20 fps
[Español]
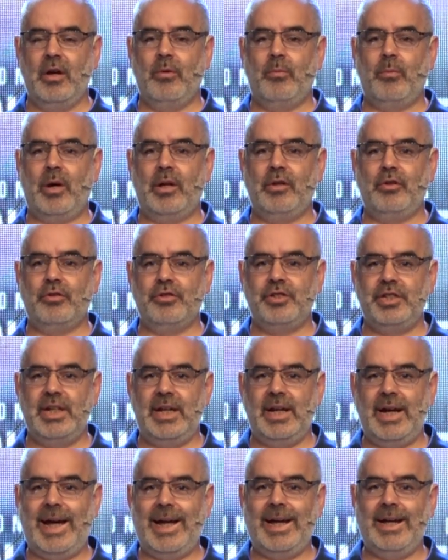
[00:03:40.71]
Cuando
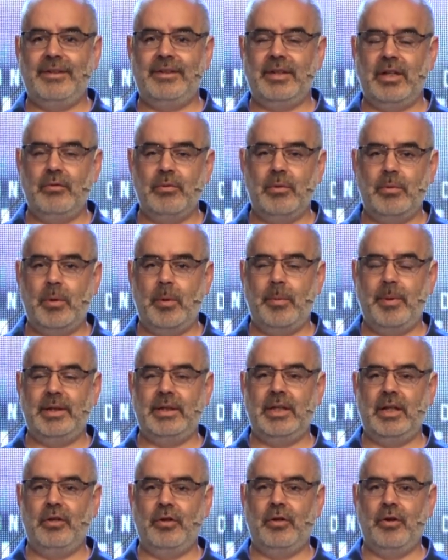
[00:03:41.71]
llega ese nuevo
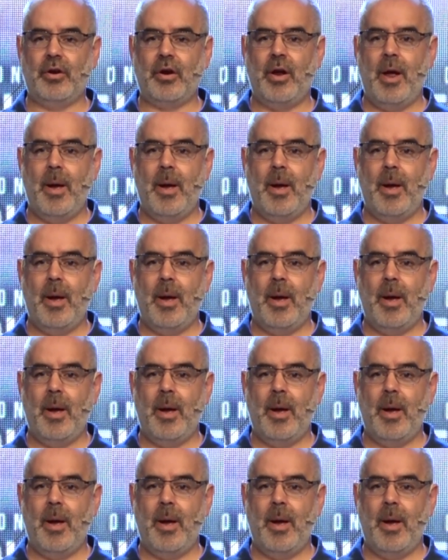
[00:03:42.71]
vendedor,